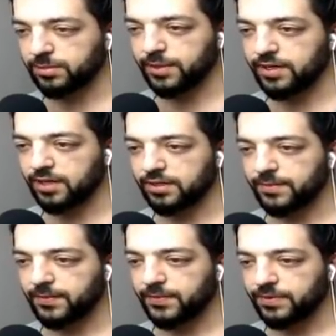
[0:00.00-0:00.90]
kill beyler.
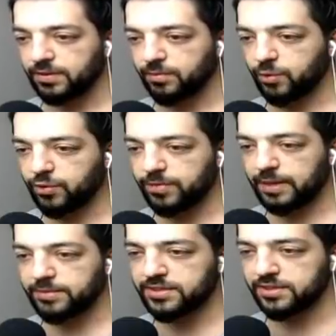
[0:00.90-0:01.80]
Bu oyunu
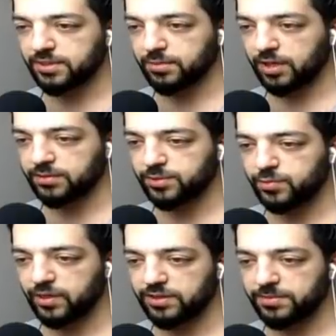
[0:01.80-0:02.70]
ben bitireceğim. 60